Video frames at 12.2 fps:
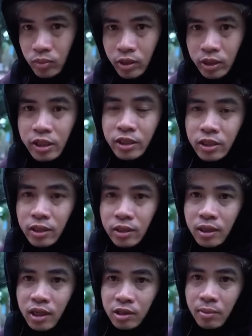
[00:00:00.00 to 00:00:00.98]
Ghi nhớ
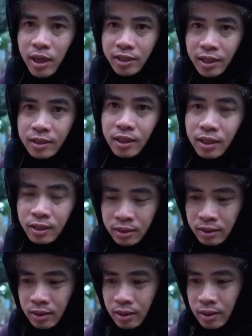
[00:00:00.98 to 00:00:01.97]
lời bà dặn đây.
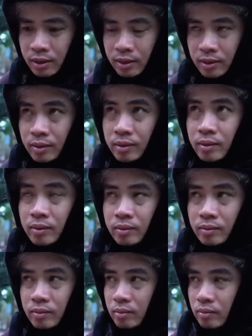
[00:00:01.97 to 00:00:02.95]

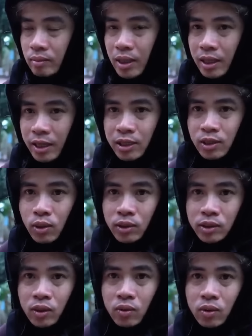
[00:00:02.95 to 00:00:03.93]
Mà nghe
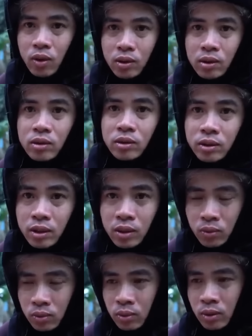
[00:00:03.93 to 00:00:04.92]
nói cháu có người
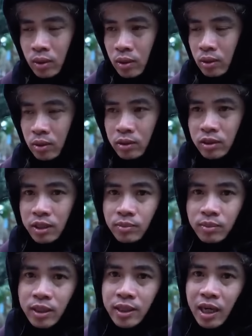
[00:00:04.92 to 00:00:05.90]
yêu, xem
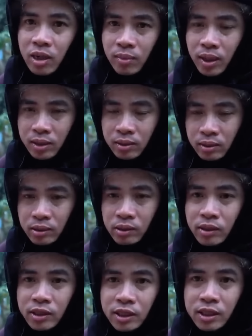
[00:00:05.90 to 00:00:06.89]
thế nào mà
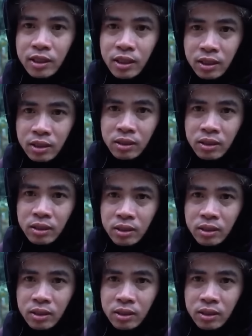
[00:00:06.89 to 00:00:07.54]
cưới xin đi